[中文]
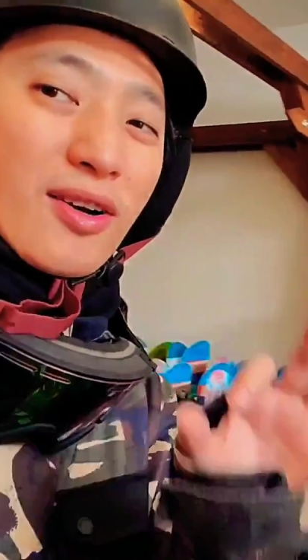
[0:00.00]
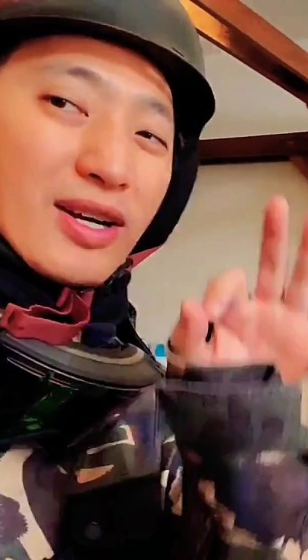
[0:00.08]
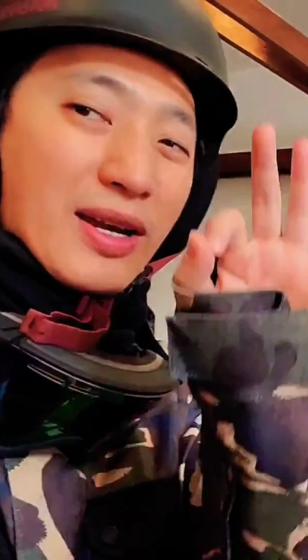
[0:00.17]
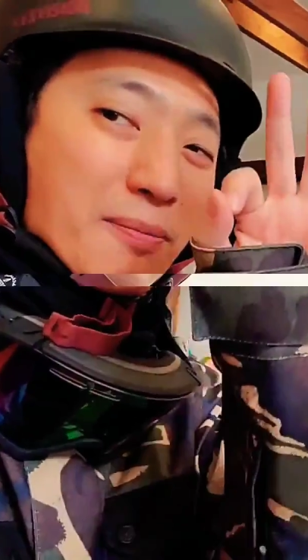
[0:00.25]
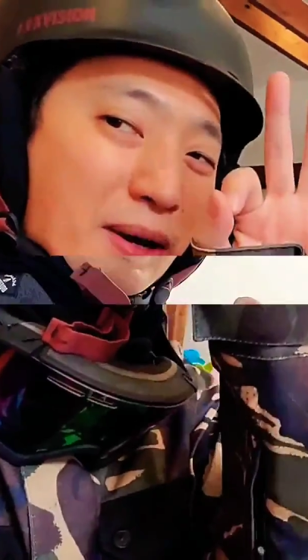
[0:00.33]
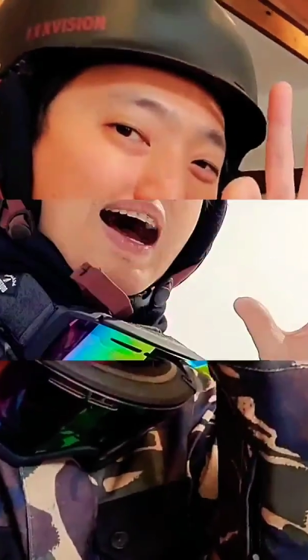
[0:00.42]

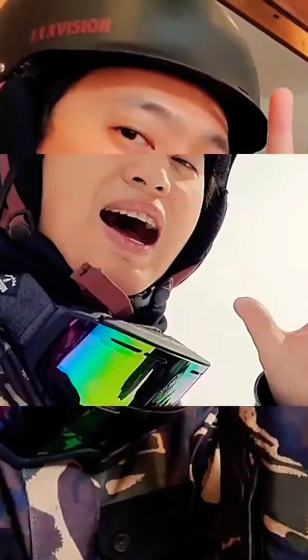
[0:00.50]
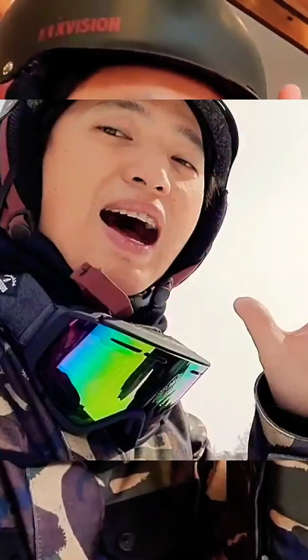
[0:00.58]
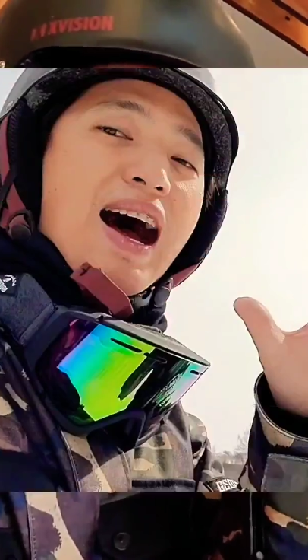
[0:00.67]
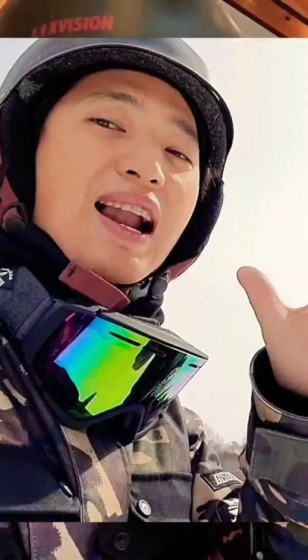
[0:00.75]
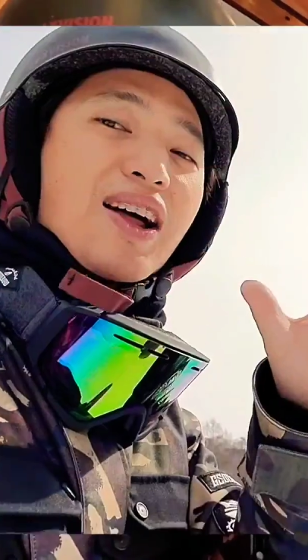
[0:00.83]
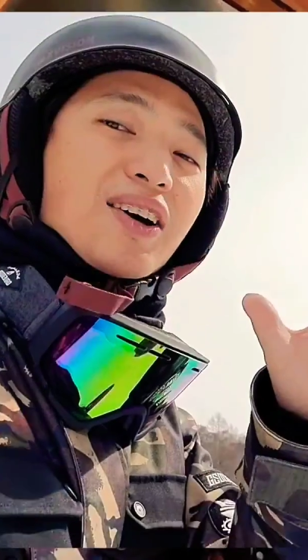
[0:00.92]
OK，
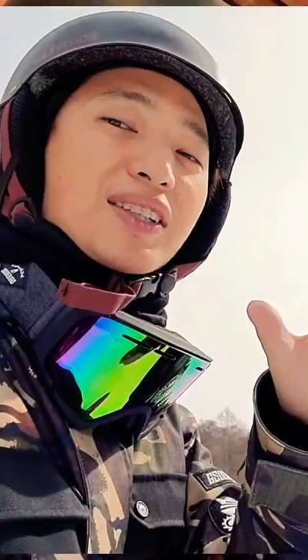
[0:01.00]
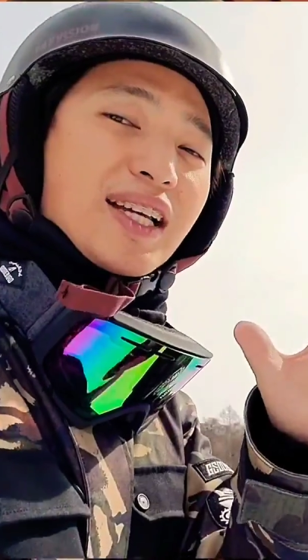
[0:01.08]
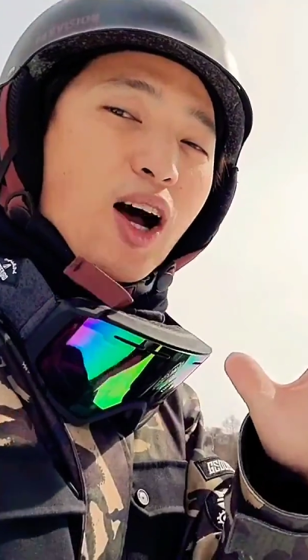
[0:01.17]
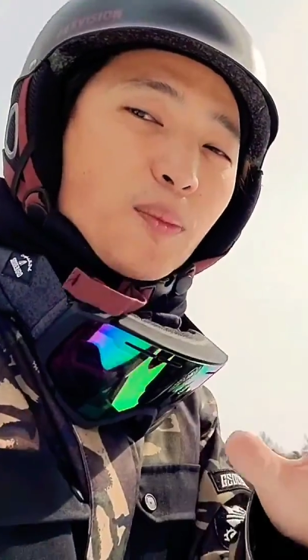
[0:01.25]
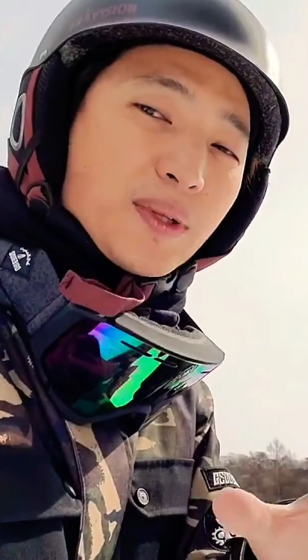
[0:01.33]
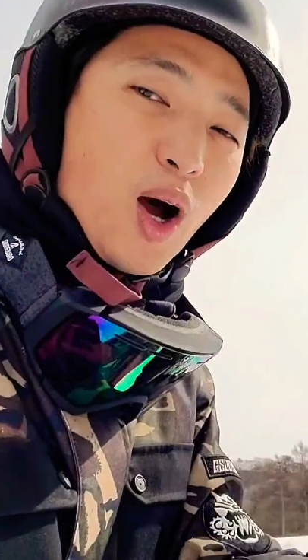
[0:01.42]
来，Hello，大
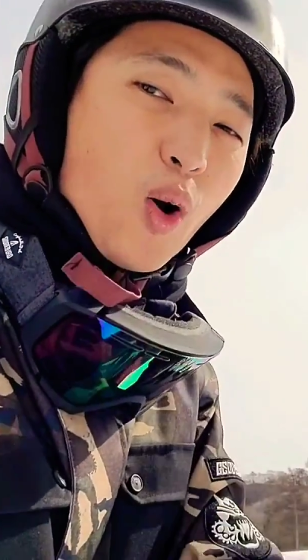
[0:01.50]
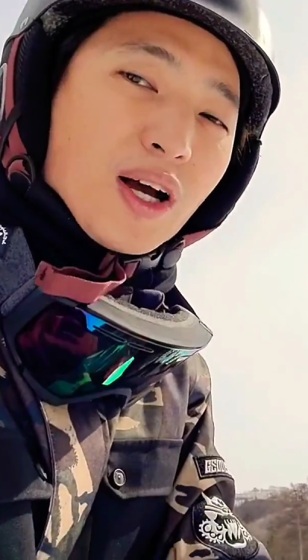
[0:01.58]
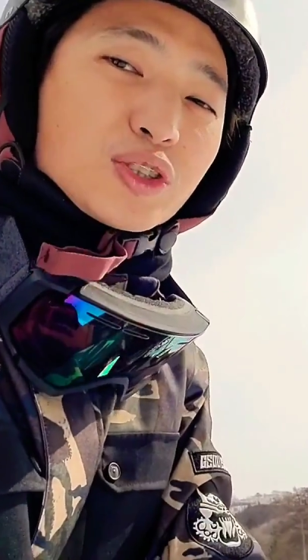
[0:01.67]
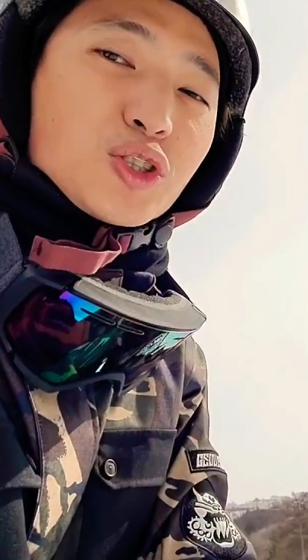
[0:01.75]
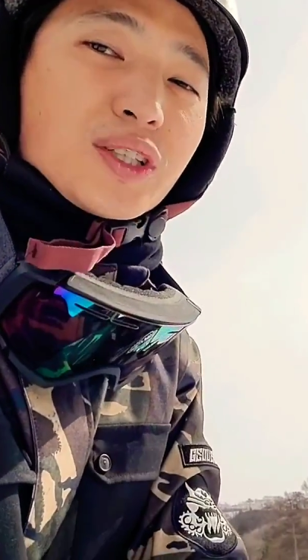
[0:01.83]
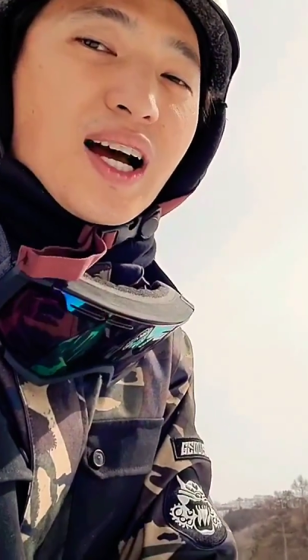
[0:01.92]
家好，我们到
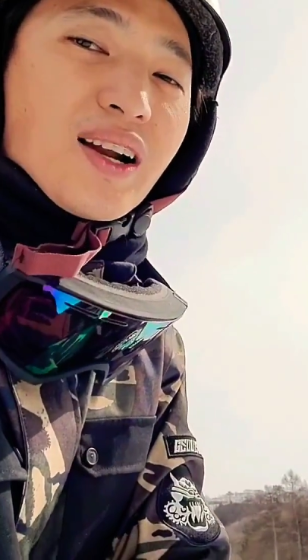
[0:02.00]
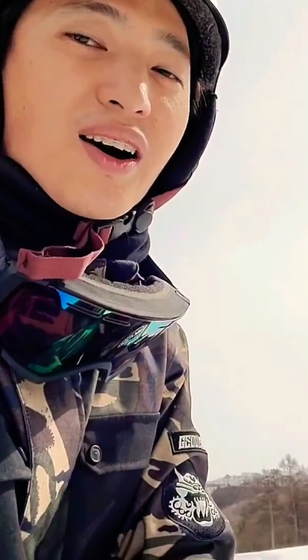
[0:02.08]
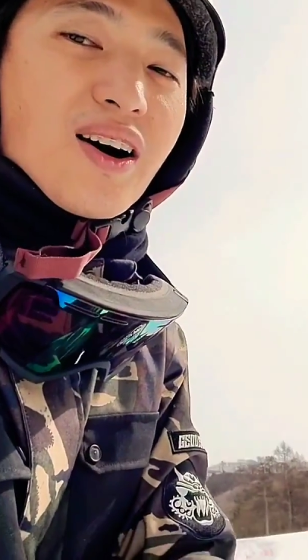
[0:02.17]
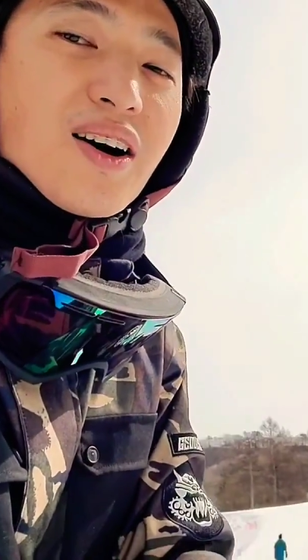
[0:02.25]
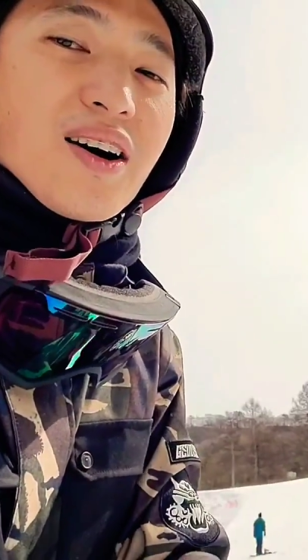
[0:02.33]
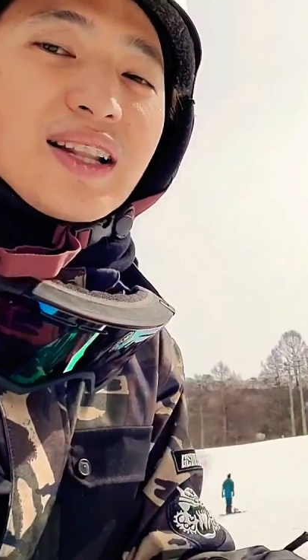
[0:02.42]
滑雪场
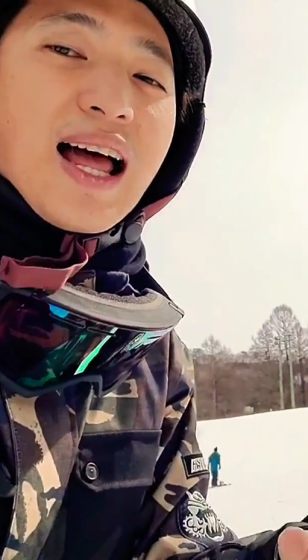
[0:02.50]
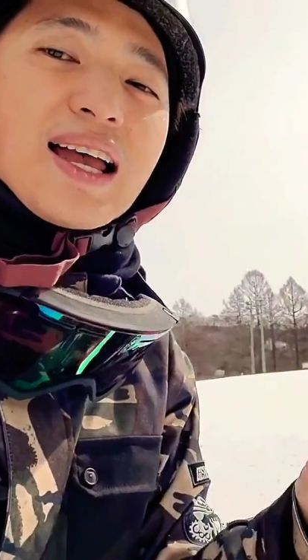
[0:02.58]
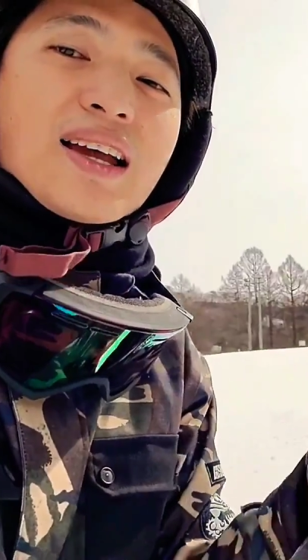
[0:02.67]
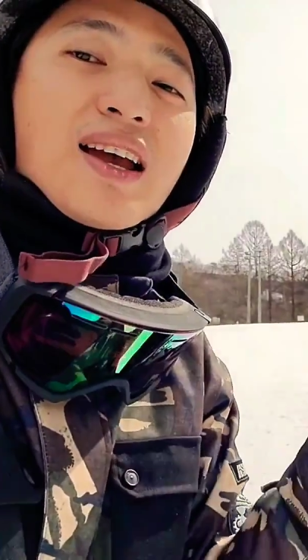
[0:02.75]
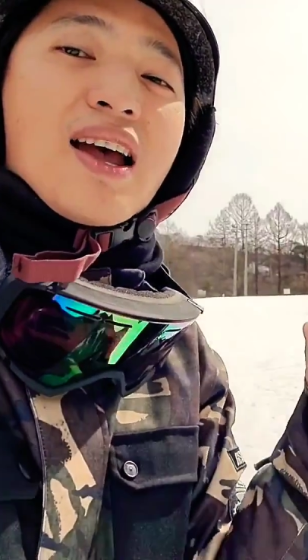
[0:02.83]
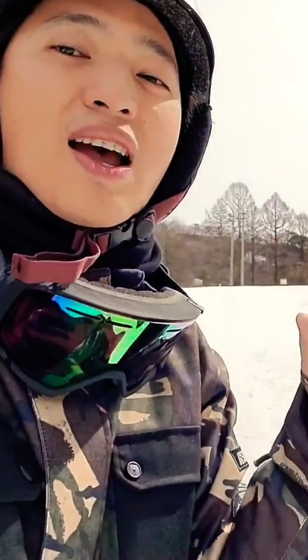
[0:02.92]
喽。来，